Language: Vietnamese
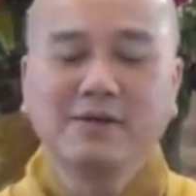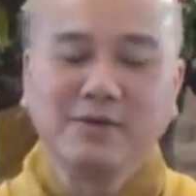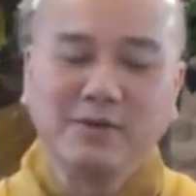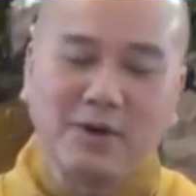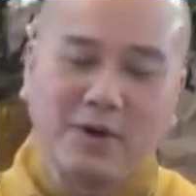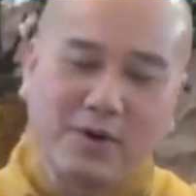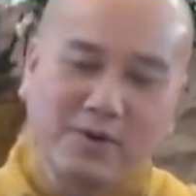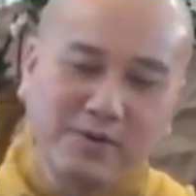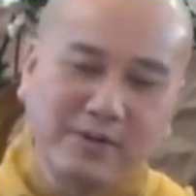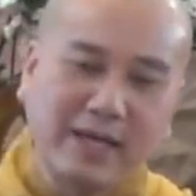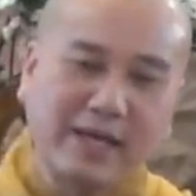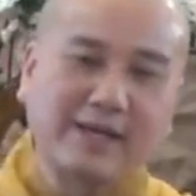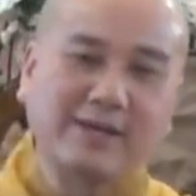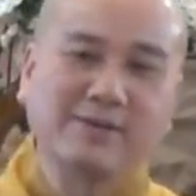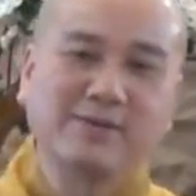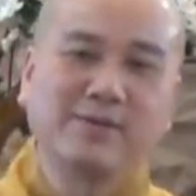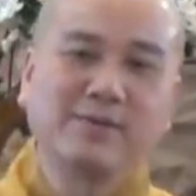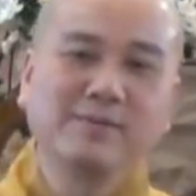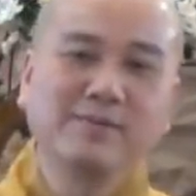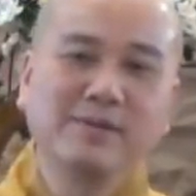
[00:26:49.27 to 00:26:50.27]
dỗ
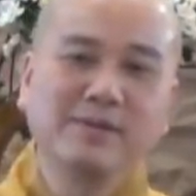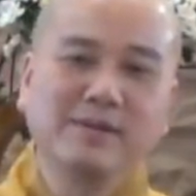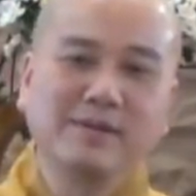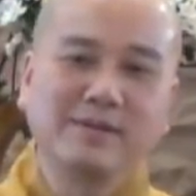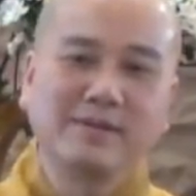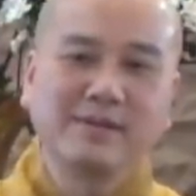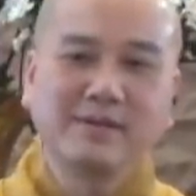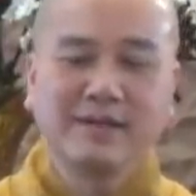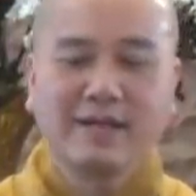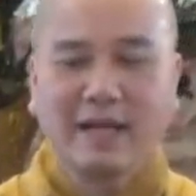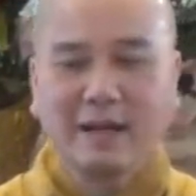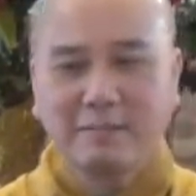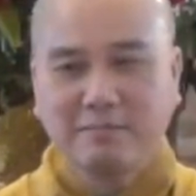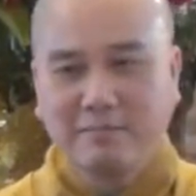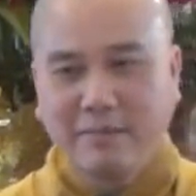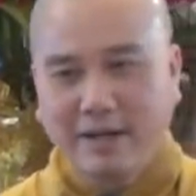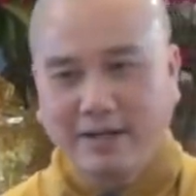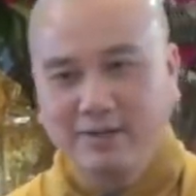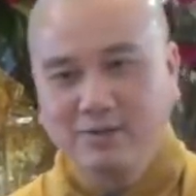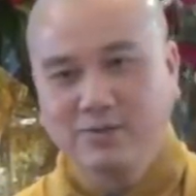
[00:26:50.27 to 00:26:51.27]
dành cũng được làm
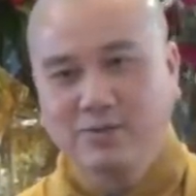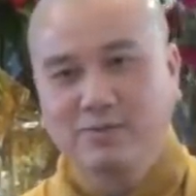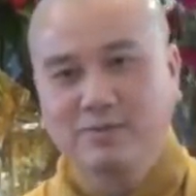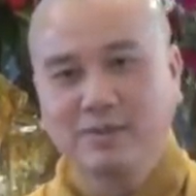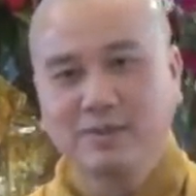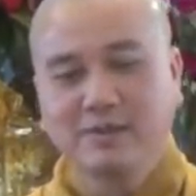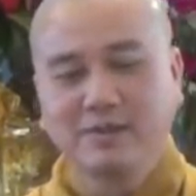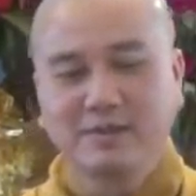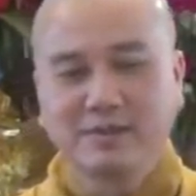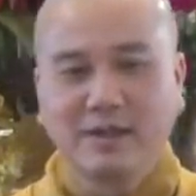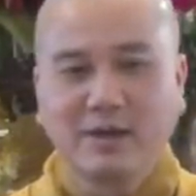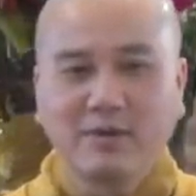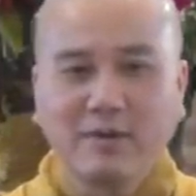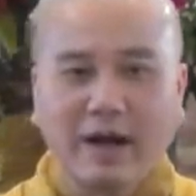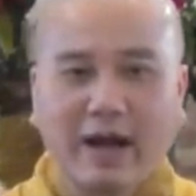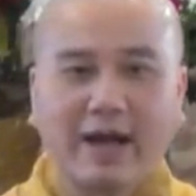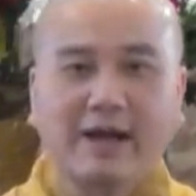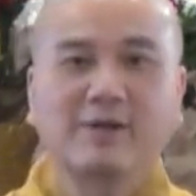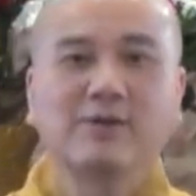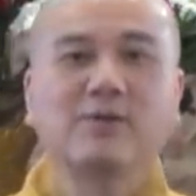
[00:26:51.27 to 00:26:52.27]
bánh cũng được nấu
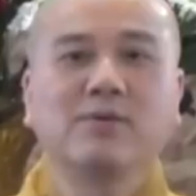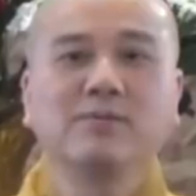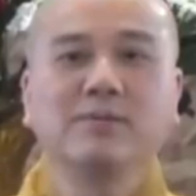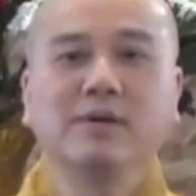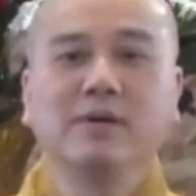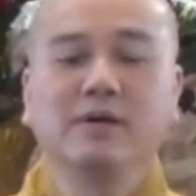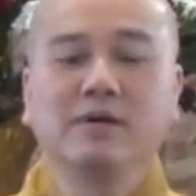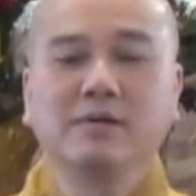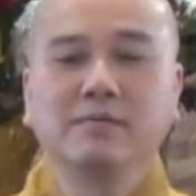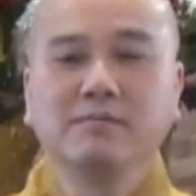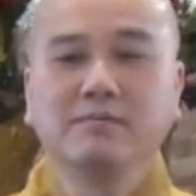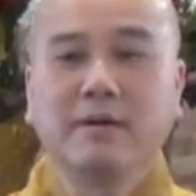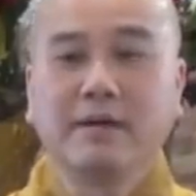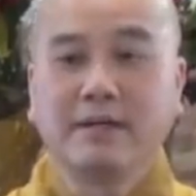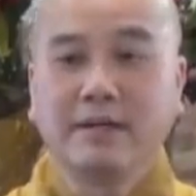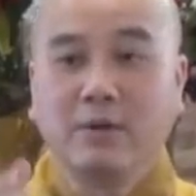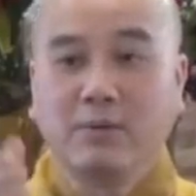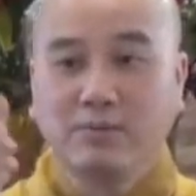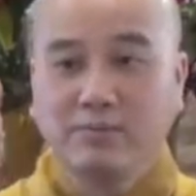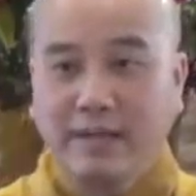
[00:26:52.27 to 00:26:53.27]
ăn cũng được
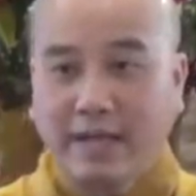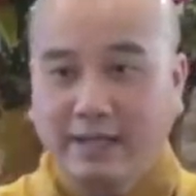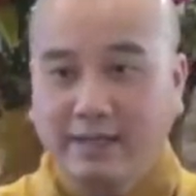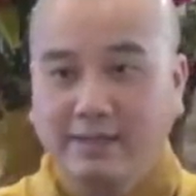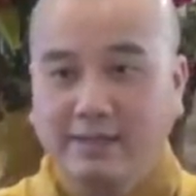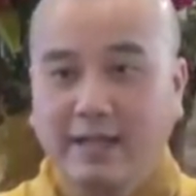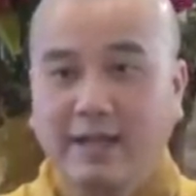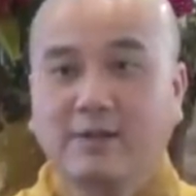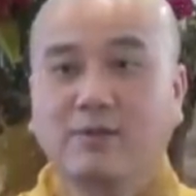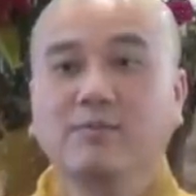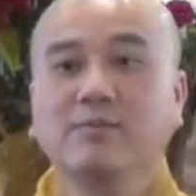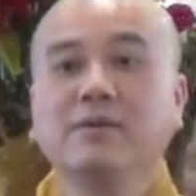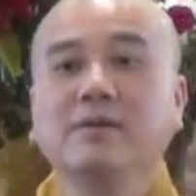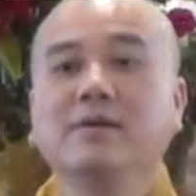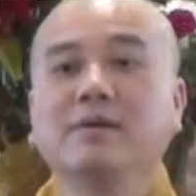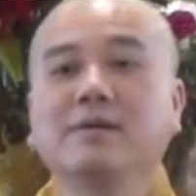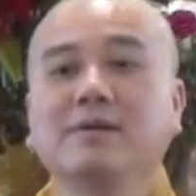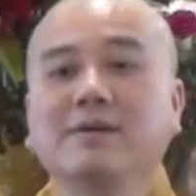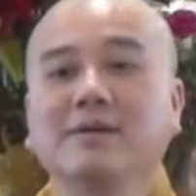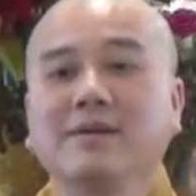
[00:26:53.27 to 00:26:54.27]
mà đục đánh người ta cũng
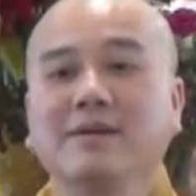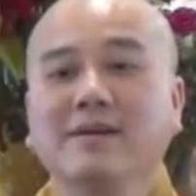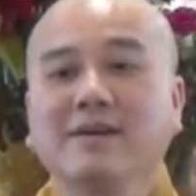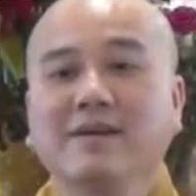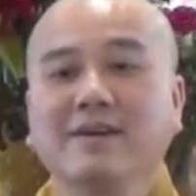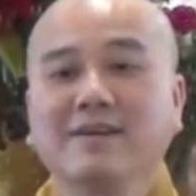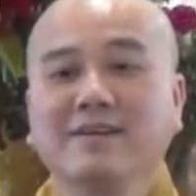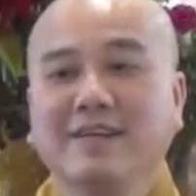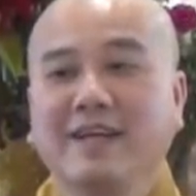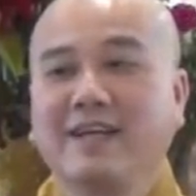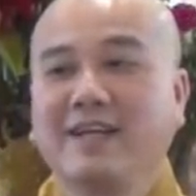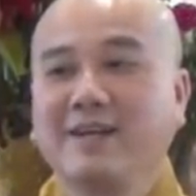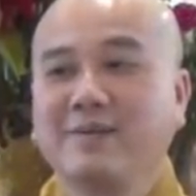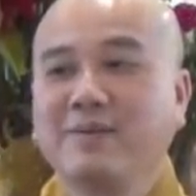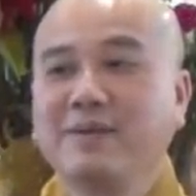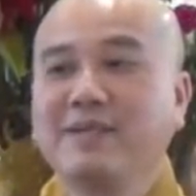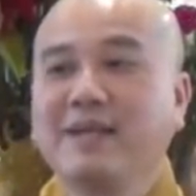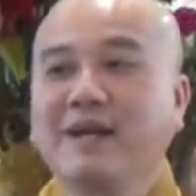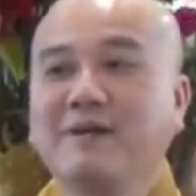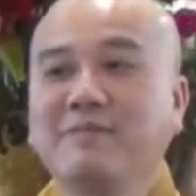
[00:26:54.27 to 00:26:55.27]
được vậy thì
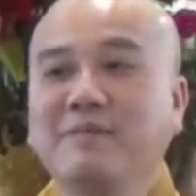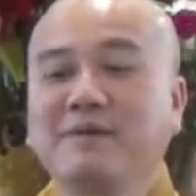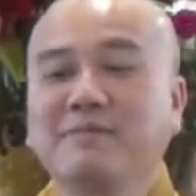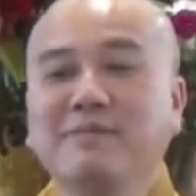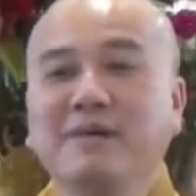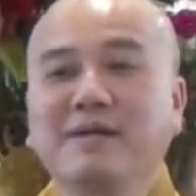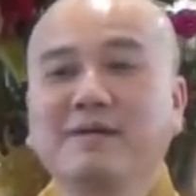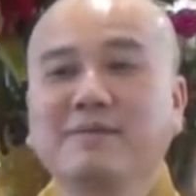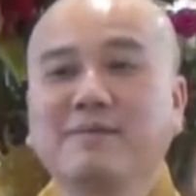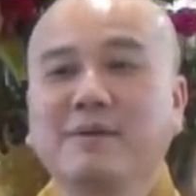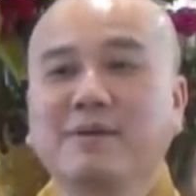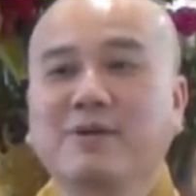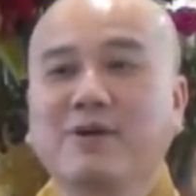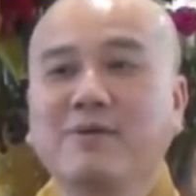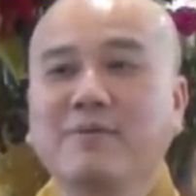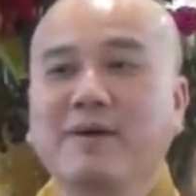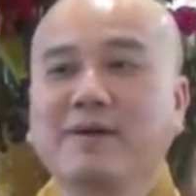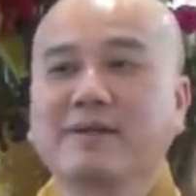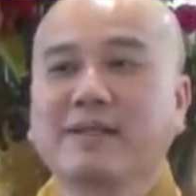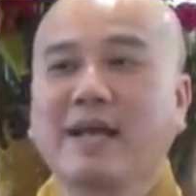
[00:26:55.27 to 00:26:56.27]
bây giờ mình biết mình
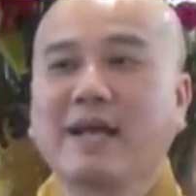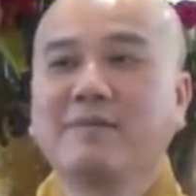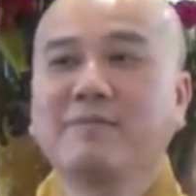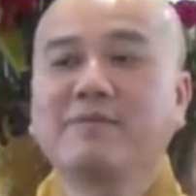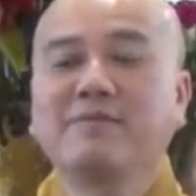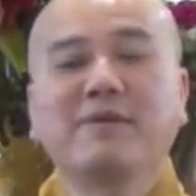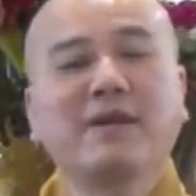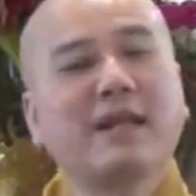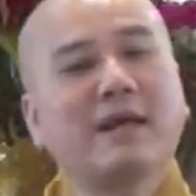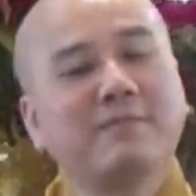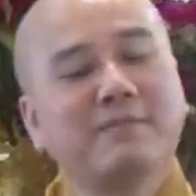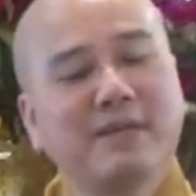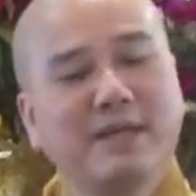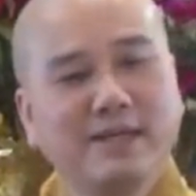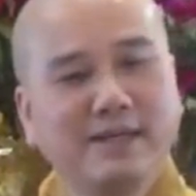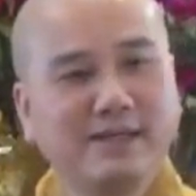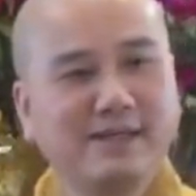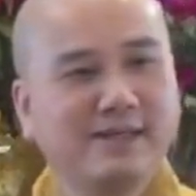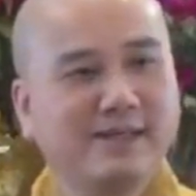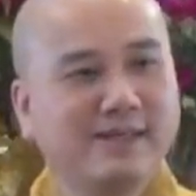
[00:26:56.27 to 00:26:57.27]
có bàn tay mình phải làm
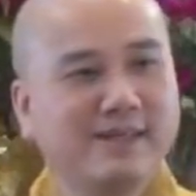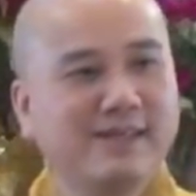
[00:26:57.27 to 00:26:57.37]
gì